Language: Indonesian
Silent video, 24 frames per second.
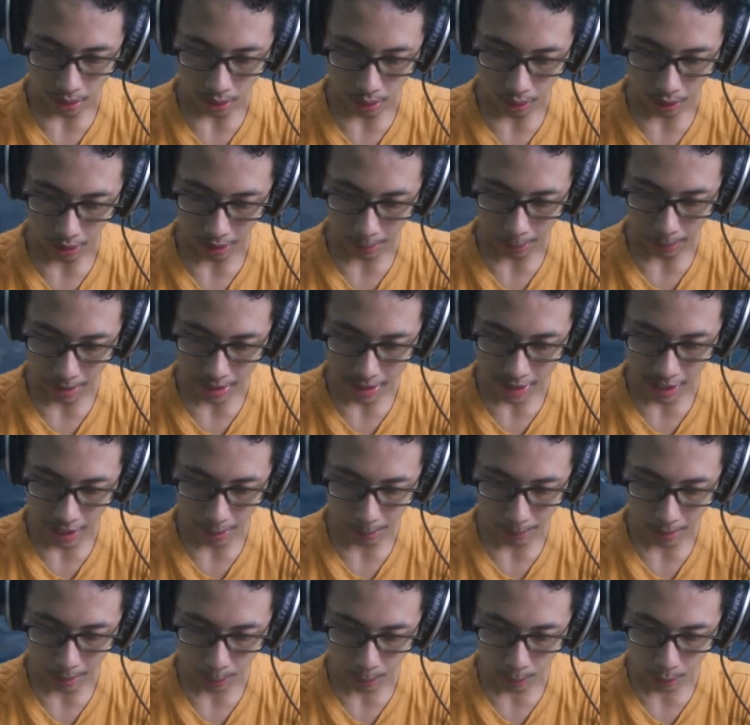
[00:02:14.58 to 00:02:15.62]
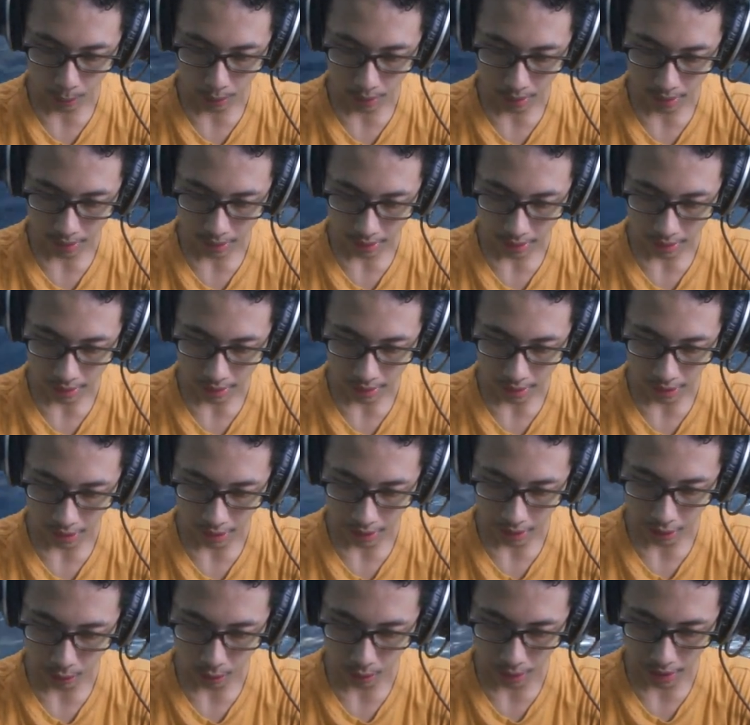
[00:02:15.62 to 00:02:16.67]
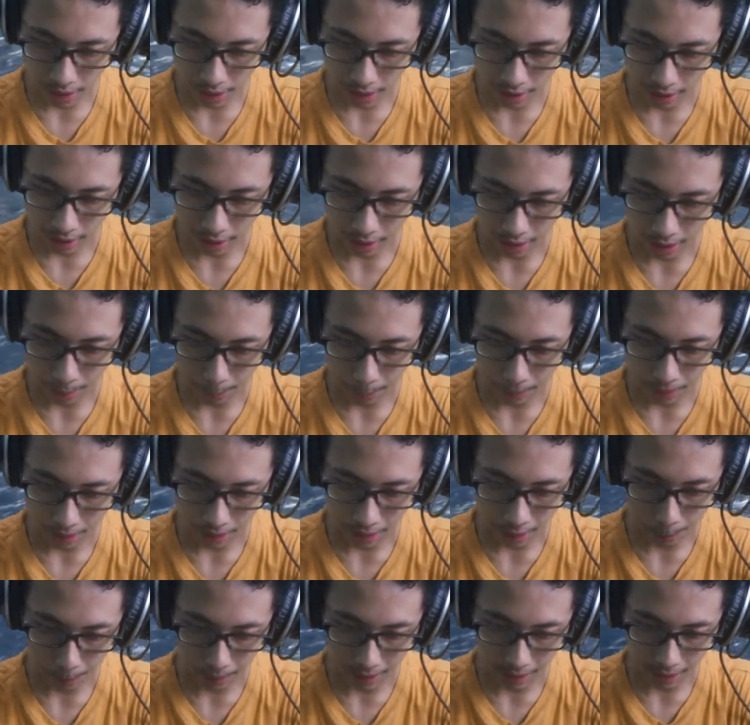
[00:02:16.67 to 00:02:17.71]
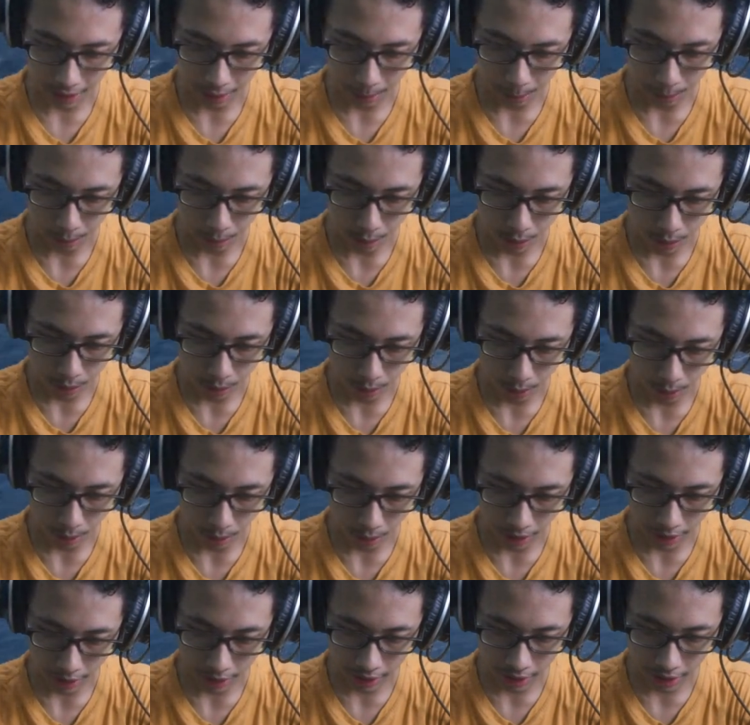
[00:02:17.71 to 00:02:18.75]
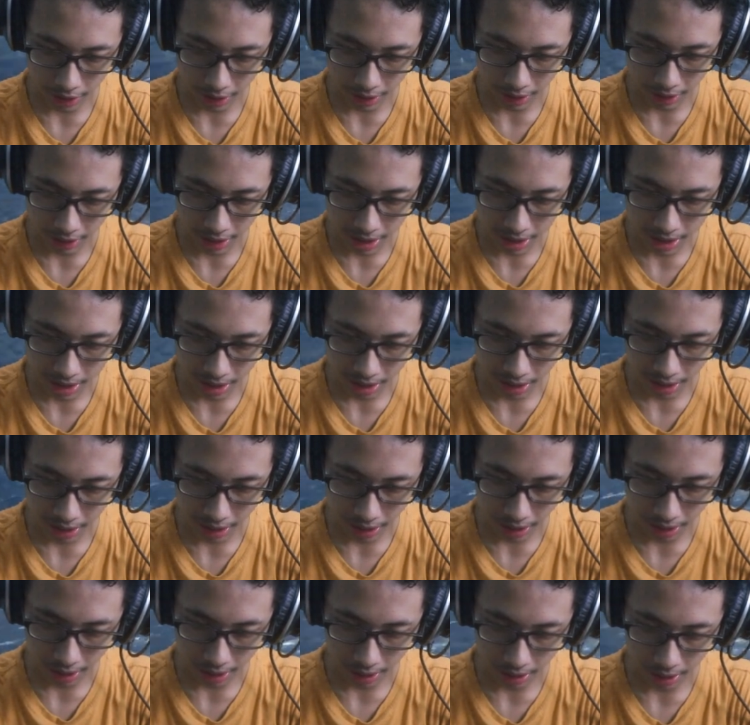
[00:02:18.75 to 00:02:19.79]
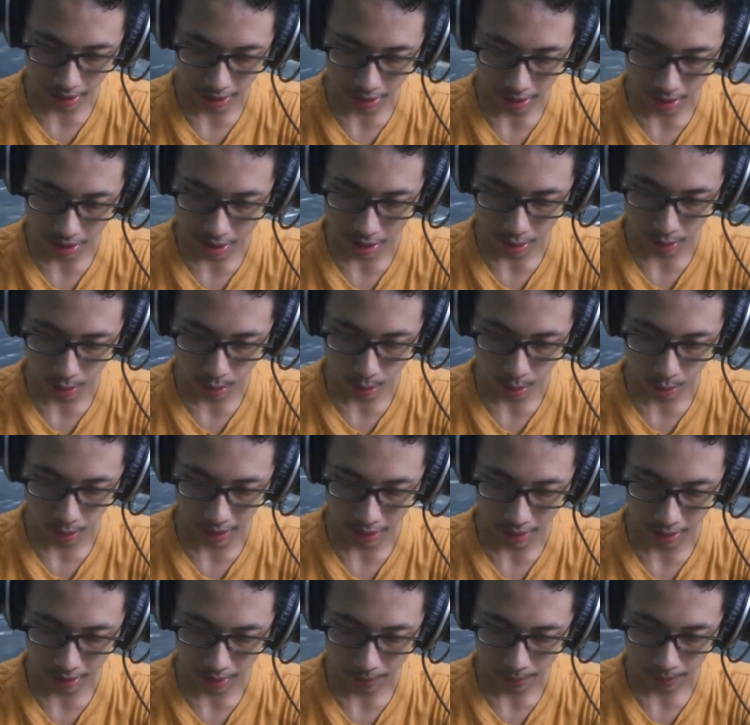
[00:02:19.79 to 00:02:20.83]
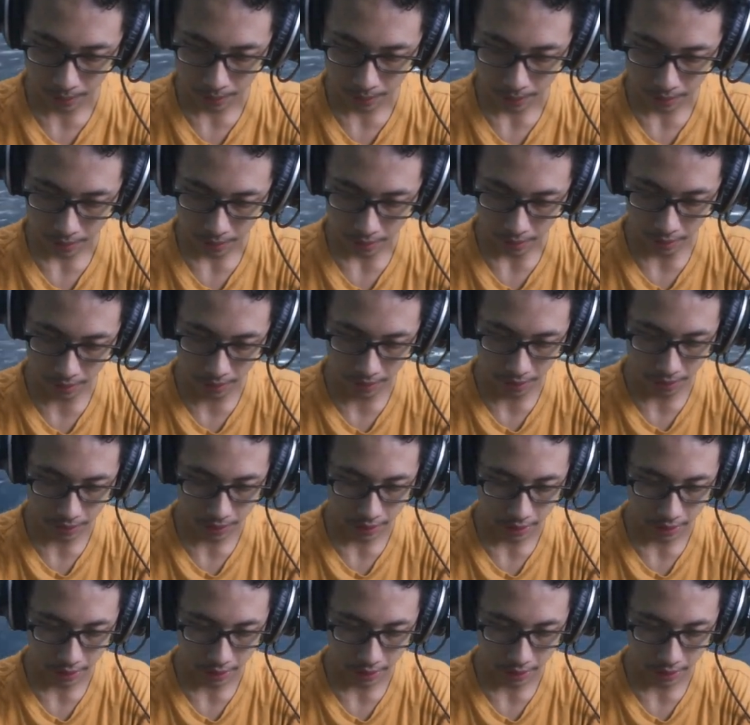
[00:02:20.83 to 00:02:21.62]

oke okay, masih aman bung dan itu dia kapal-kapalnya musuh oke okay, kita akan ngincer yang di situ juga ya hmm.